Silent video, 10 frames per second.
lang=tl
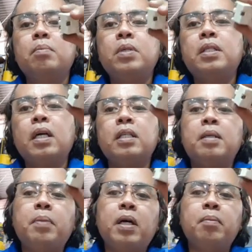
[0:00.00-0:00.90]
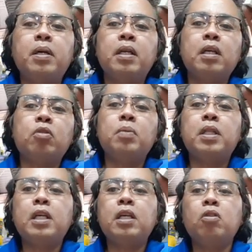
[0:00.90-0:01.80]
minsan kasi baka naman
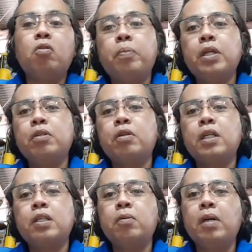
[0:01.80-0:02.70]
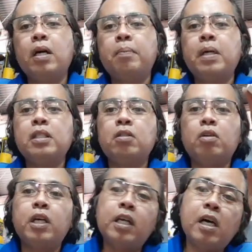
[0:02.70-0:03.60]
nagtumitirik yung compressor kasi wala capacitor,
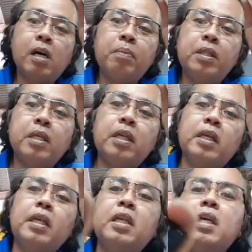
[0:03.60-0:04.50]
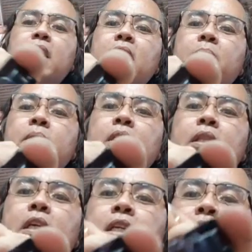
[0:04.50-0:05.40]
eh nakakabit na ginamit ng
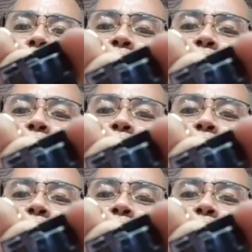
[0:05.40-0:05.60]
technician